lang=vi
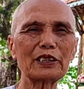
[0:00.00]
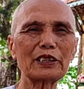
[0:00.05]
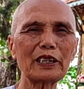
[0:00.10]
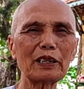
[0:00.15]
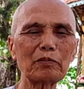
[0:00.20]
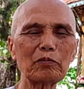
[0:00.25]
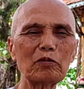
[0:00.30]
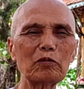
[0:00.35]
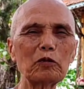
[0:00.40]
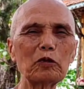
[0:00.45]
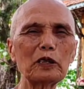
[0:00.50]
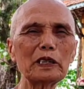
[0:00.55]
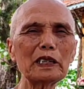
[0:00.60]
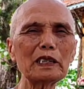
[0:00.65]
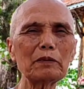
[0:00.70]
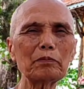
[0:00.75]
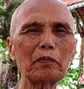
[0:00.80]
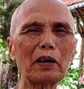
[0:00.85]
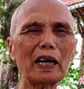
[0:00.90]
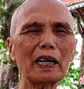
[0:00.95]
nhâm
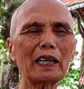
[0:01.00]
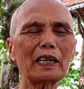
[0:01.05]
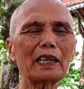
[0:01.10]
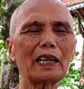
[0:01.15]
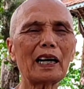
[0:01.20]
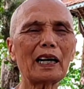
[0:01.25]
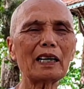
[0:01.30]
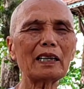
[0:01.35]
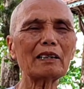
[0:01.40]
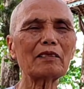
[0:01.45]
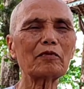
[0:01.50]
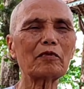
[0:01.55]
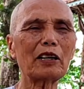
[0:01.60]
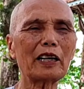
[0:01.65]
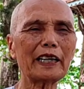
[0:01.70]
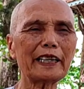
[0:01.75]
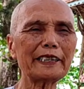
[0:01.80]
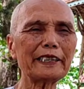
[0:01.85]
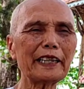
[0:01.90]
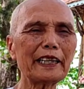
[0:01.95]
quý bằng lặng
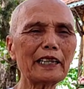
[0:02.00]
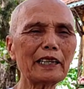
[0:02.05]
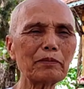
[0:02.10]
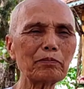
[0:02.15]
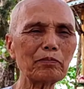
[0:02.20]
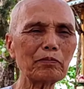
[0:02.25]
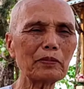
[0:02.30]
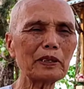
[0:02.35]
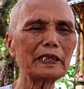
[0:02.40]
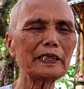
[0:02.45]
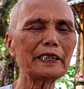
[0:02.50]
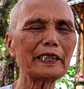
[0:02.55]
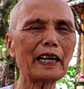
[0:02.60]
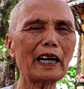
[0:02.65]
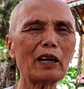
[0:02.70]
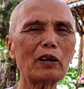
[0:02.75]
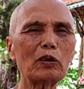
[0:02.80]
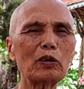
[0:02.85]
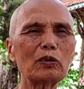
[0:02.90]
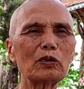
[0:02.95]
ngoại đem binh
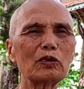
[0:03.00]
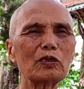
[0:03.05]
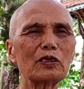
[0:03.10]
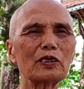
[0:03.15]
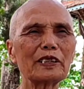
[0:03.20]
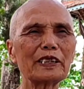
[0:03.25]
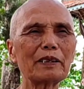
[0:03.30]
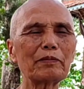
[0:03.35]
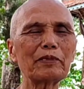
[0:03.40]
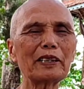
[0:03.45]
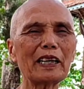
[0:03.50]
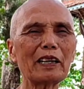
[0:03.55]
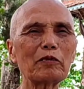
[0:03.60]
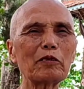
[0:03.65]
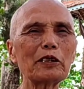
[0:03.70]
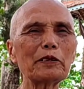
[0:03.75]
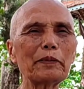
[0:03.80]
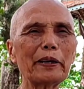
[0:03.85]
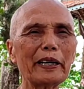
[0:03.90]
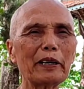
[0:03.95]
vào nhâm
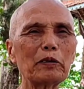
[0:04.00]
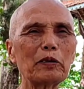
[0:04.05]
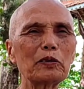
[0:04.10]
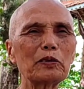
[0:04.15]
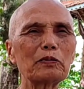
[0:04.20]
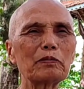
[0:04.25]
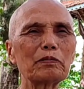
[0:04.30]
dần quý mèo